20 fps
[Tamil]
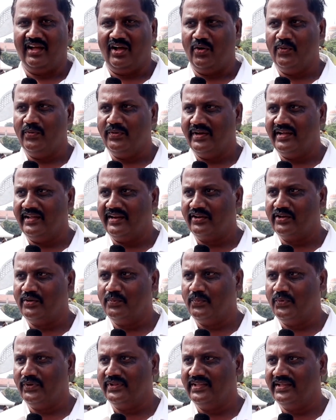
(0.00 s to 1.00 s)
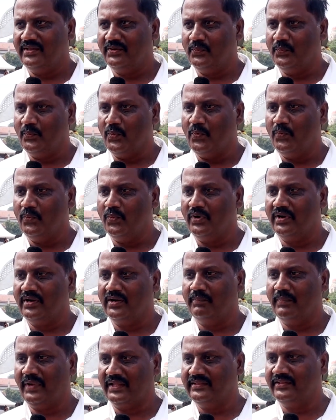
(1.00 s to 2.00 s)
அவங்க இருக்கும்போது ஒவ்வொரு
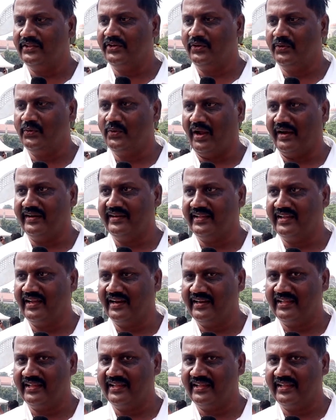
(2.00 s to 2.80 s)
மந்திரியும் அன்னைக்கு